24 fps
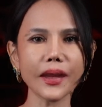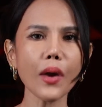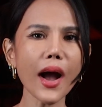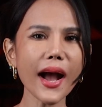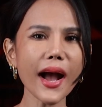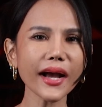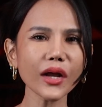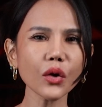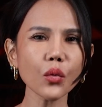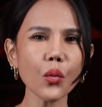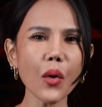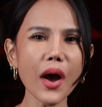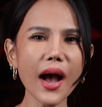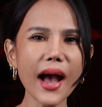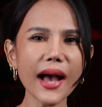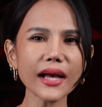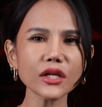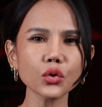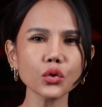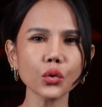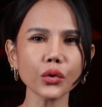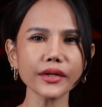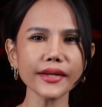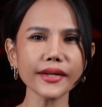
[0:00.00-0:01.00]
ว่ากันว่า
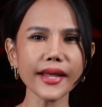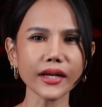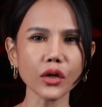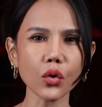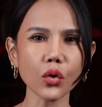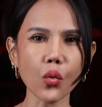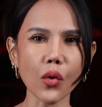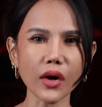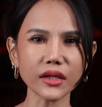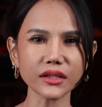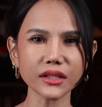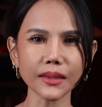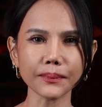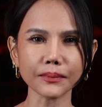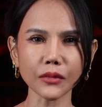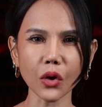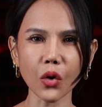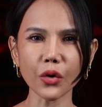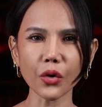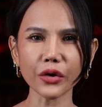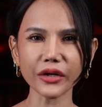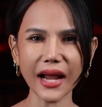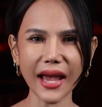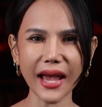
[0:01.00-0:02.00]
ชุดเด็ดหัวสิบโท
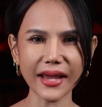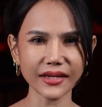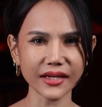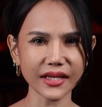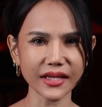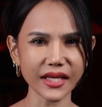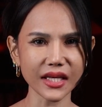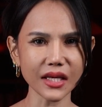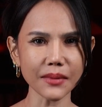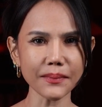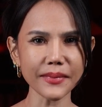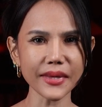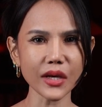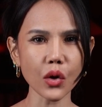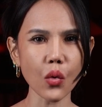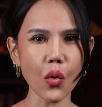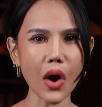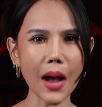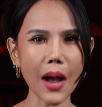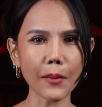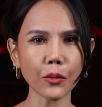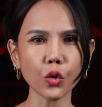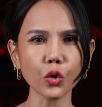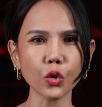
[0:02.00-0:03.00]
รายนี้มีค
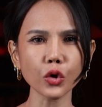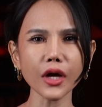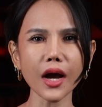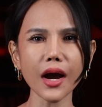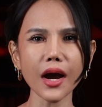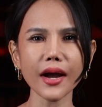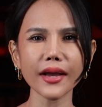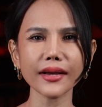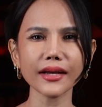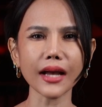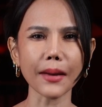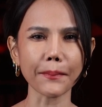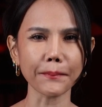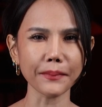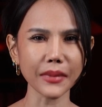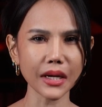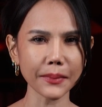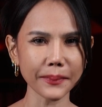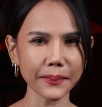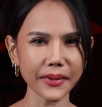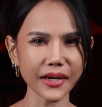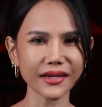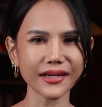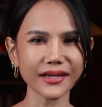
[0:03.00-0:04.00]
วามคุ้นเคยกับมื
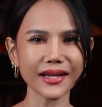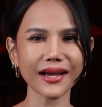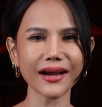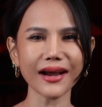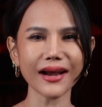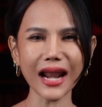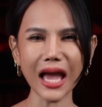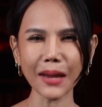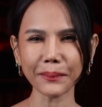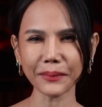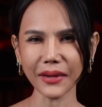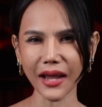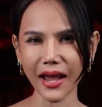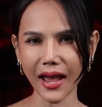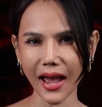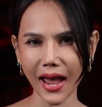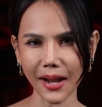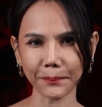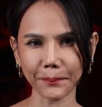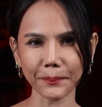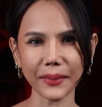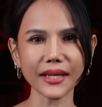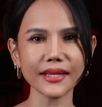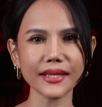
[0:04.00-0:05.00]
อปืนในคราบท
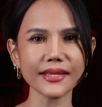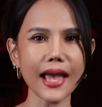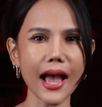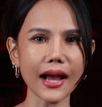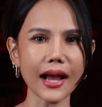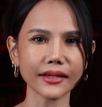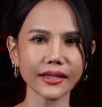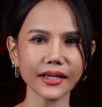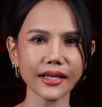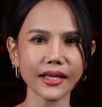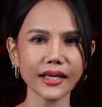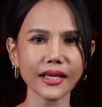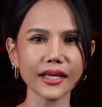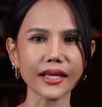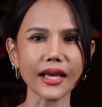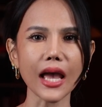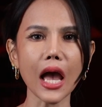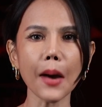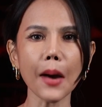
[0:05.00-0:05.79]
หารเป็นอย่างดี